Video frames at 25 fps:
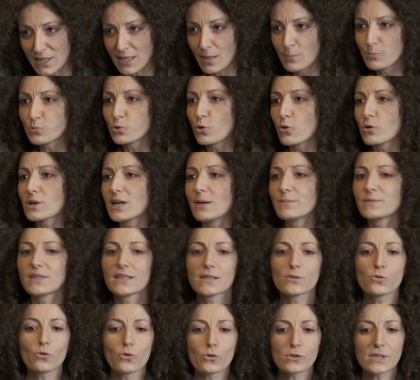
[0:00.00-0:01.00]
Plan program
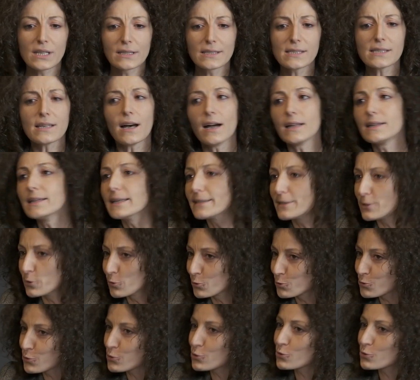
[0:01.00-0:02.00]
diye sorsanız hallediyoruz,